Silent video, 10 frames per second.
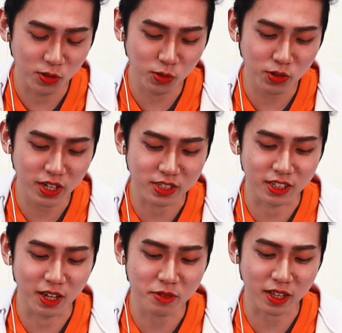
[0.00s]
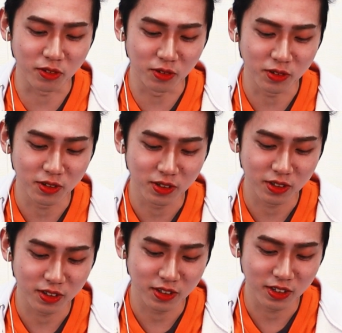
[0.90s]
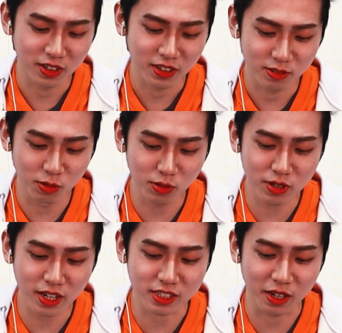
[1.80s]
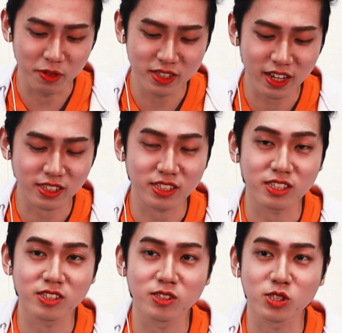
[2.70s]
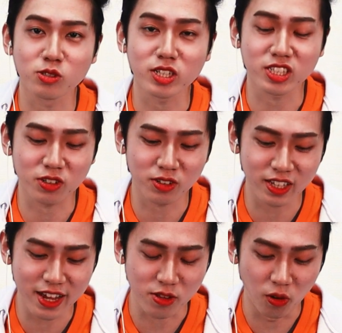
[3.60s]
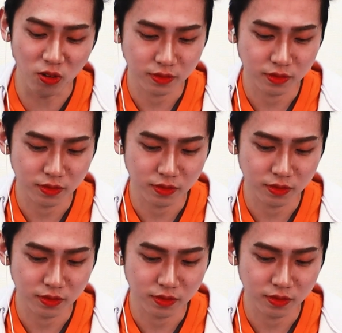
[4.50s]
ドドリアじゃダメなのドドリアじゃみんな通話してくれないの